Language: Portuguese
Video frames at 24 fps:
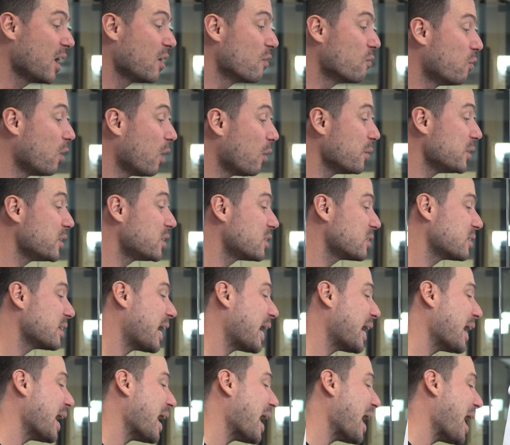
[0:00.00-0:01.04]
vou
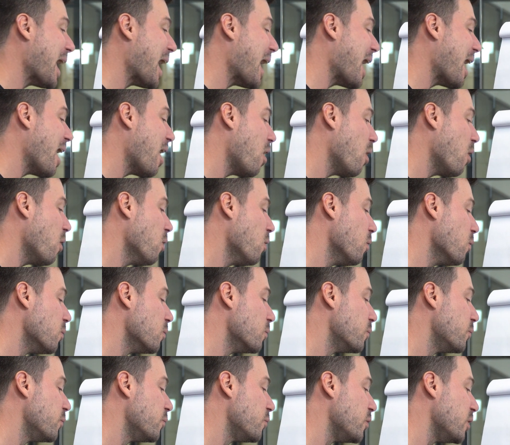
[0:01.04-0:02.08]
estar
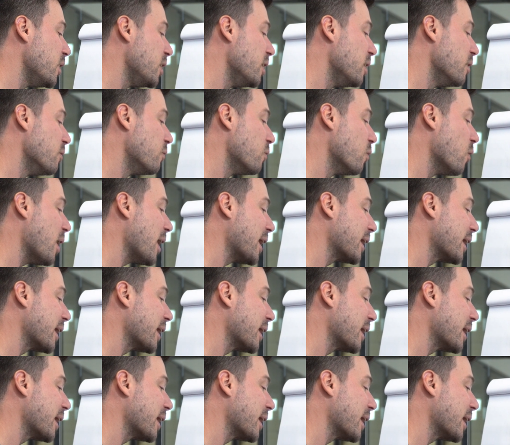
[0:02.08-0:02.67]
ao vivo